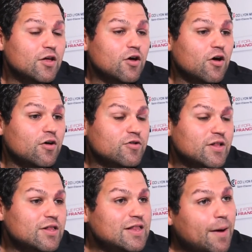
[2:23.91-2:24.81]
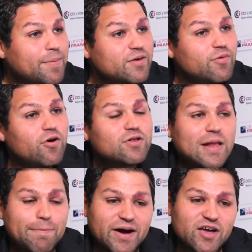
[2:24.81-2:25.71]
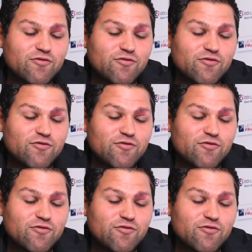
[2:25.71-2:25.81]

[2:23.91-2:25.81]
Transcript: euh, l'imprimante, l'appareil